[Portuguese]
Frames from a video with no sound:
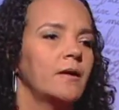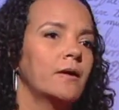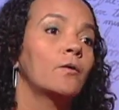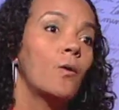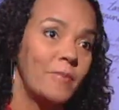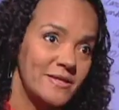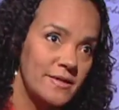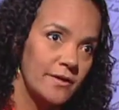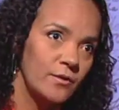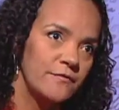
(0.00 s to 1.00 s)
com
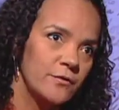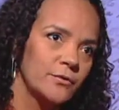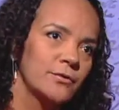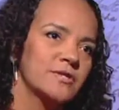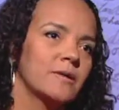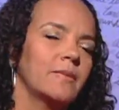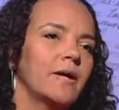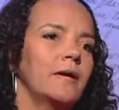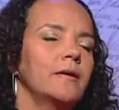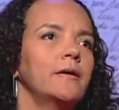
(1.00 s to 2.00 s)
parceria com a Fiocruz
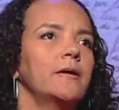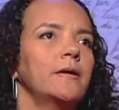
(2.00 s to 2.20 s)
também.